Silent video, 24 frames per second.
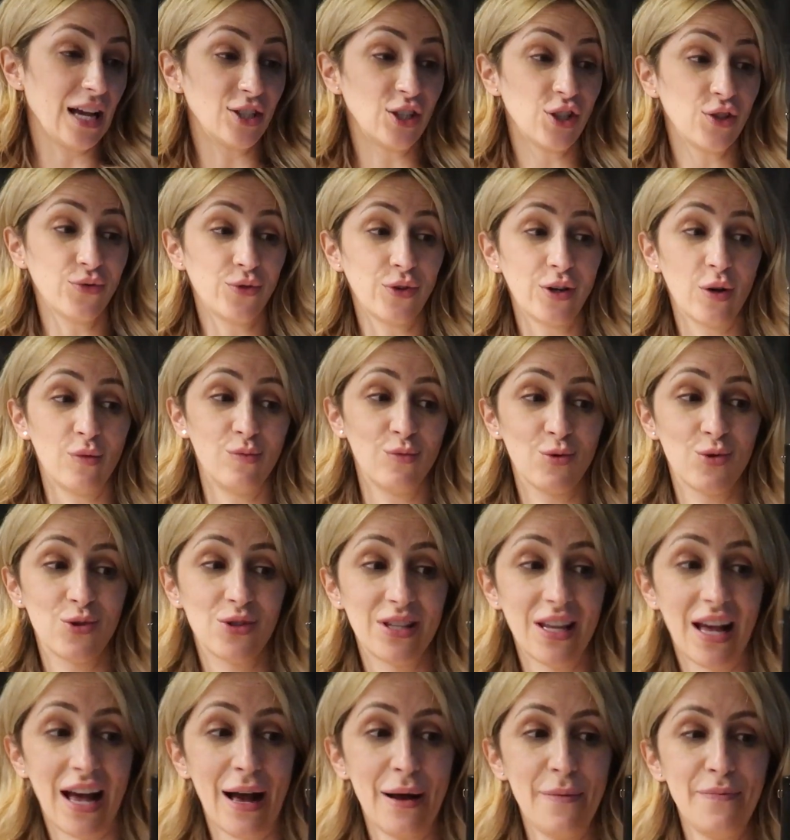A gente foi
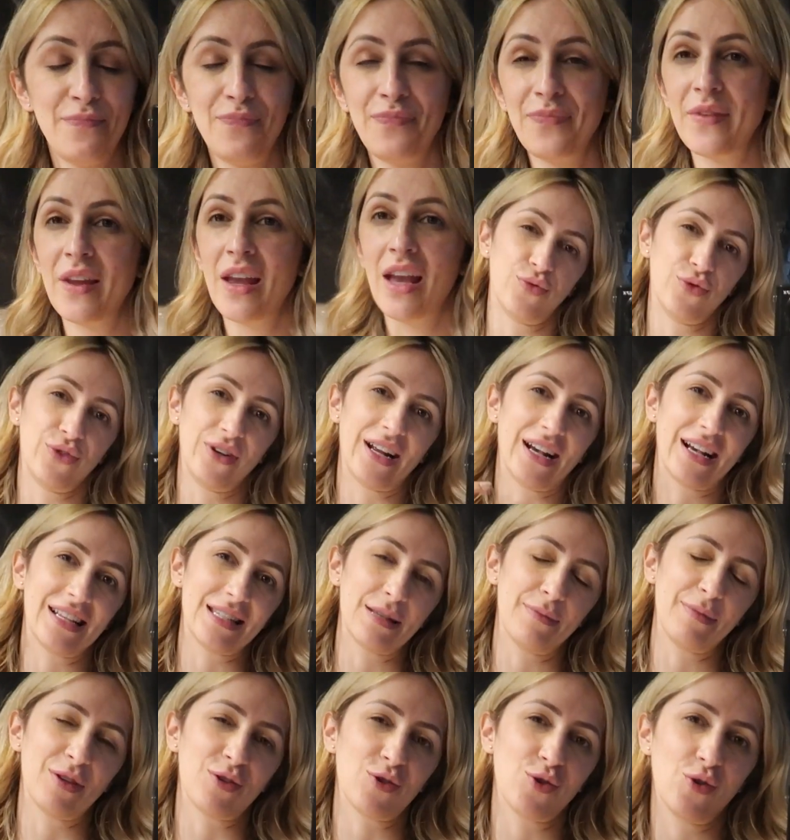almoçar, eu fui na casa
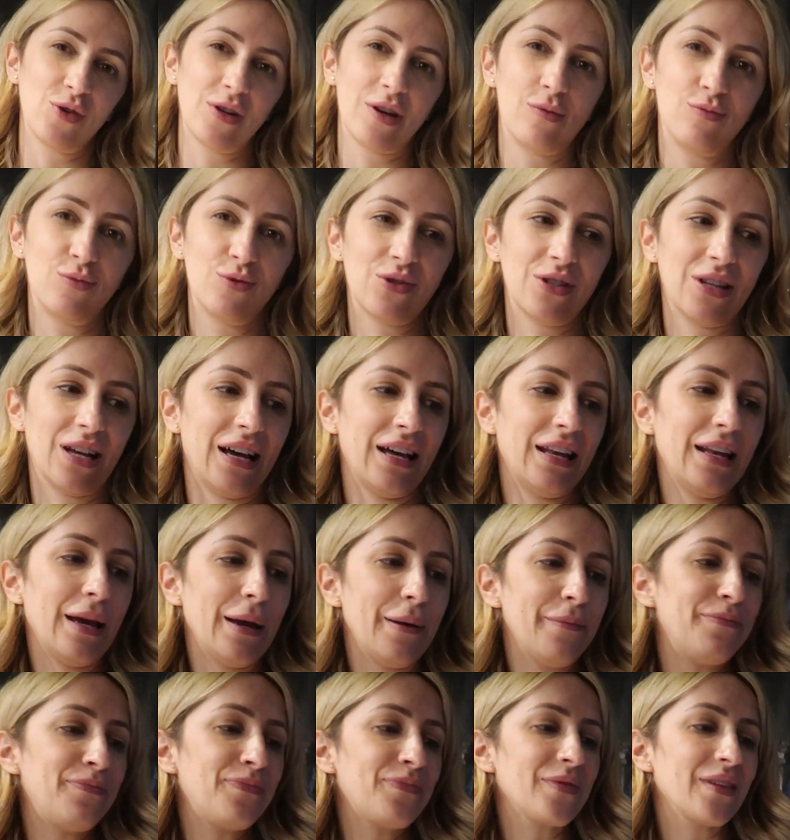da minha sogra almoçar,
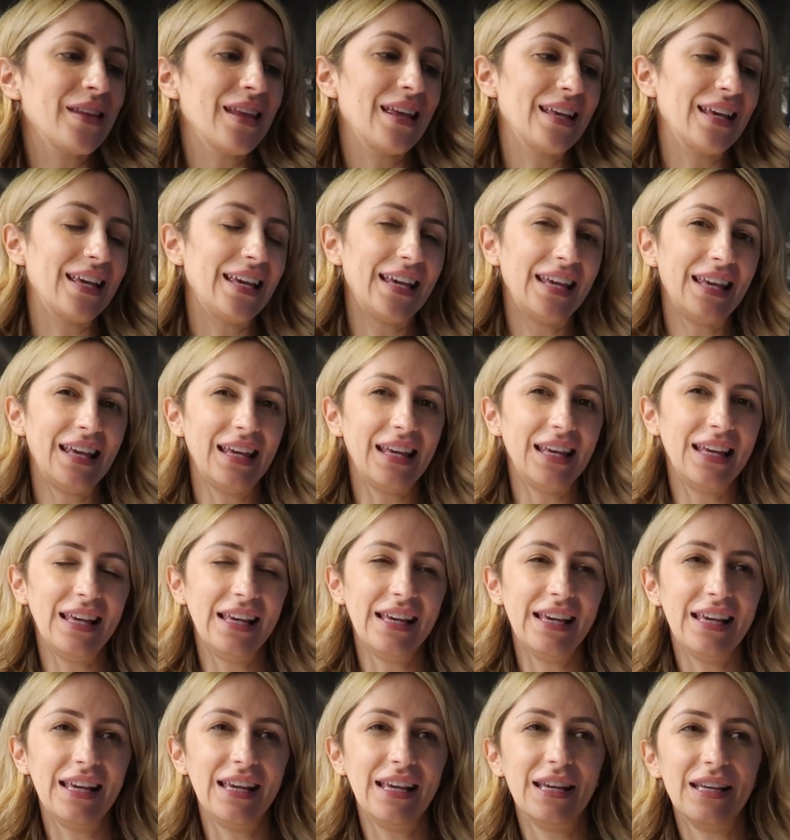né?
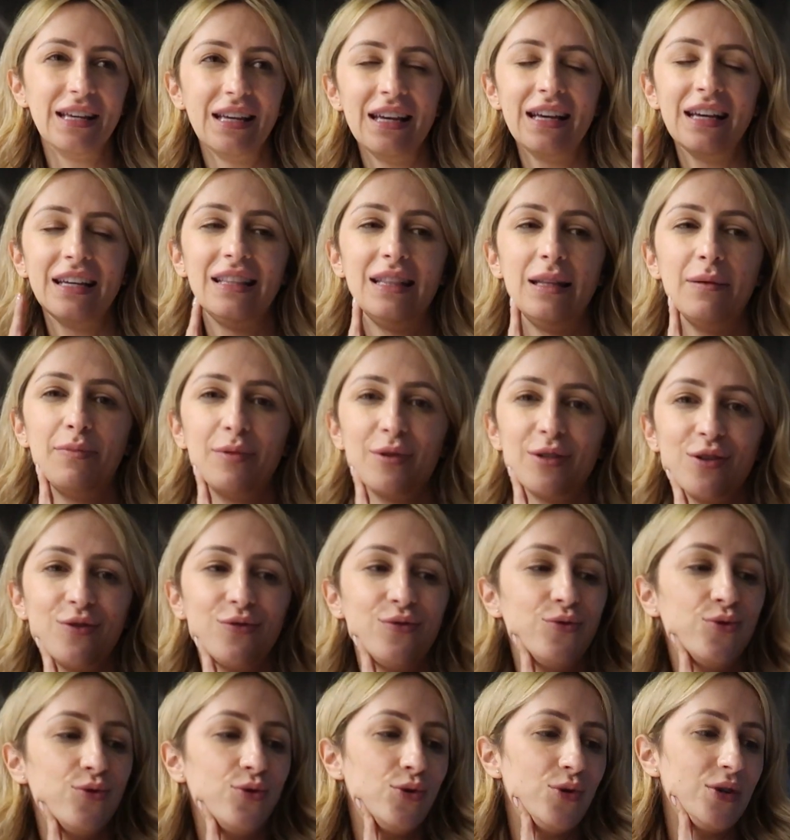E depois eu
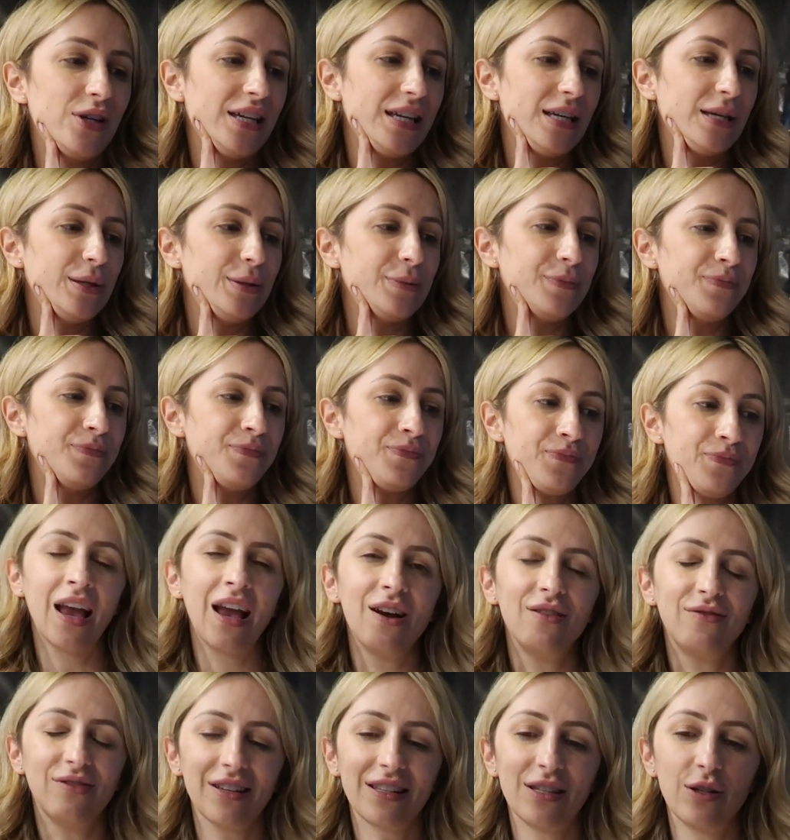fui
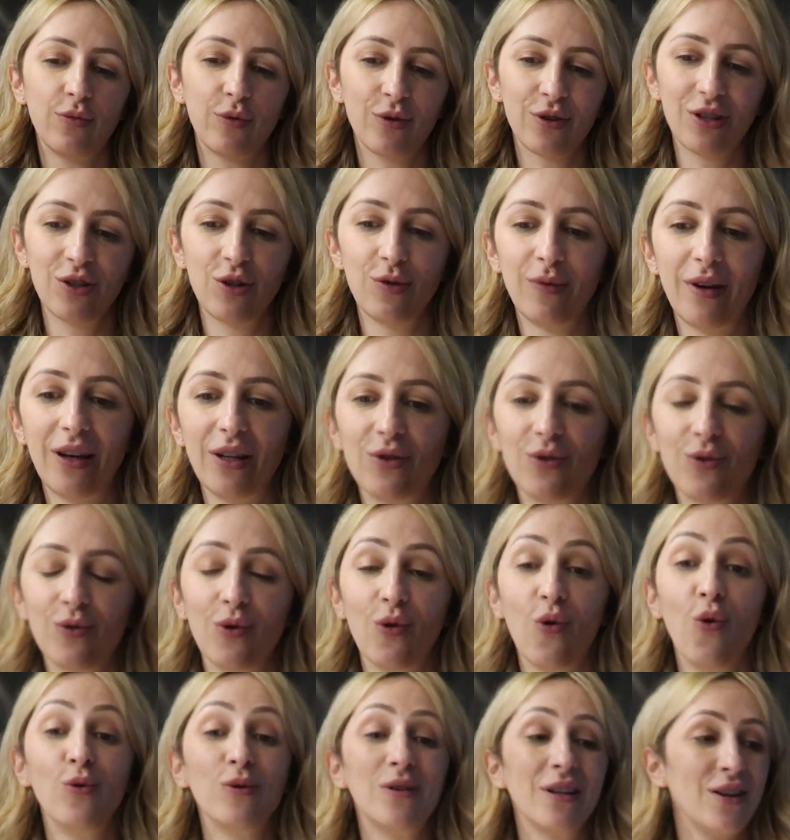fazer o procedimento
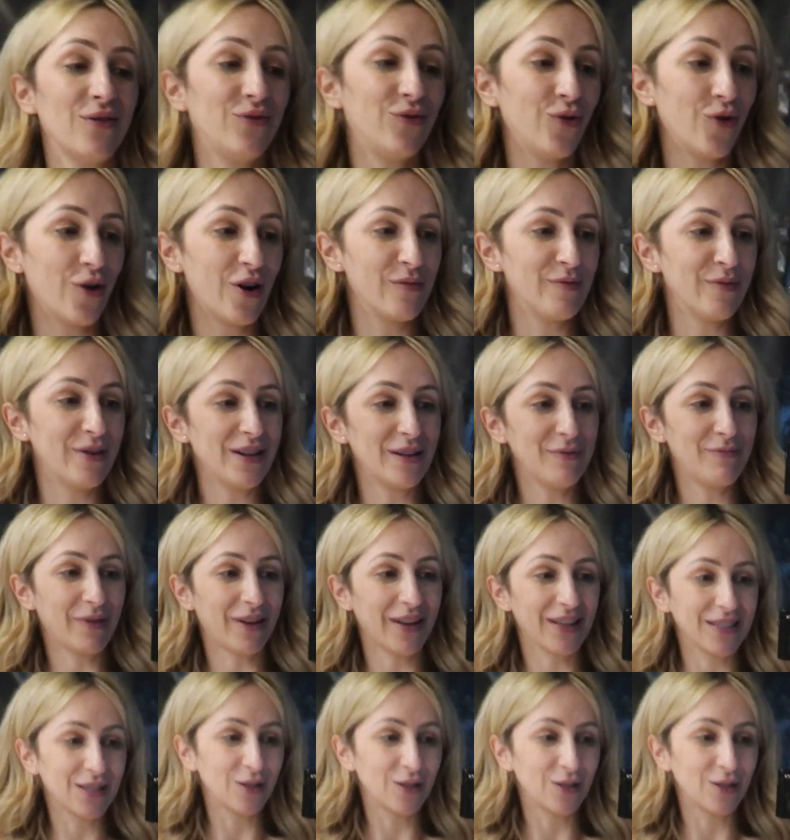Ultraformer para